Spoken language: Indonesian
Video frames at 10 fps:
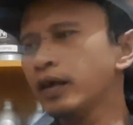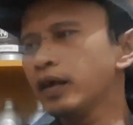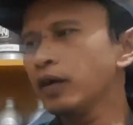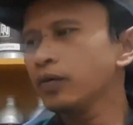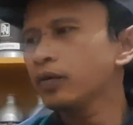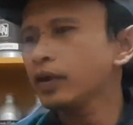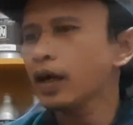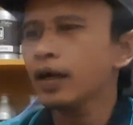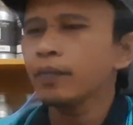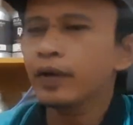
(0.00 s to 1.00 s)
Nah, untuk
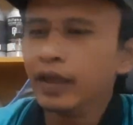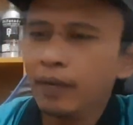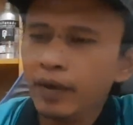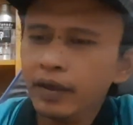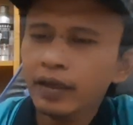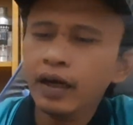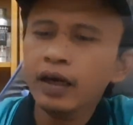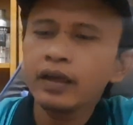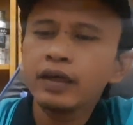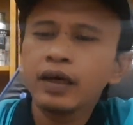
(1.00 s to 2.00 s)
yang pertama kita
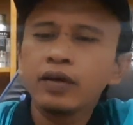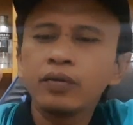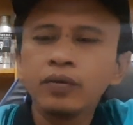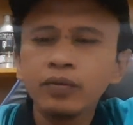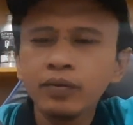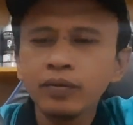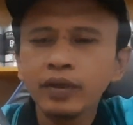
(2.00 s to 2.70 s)
akan lihat dulu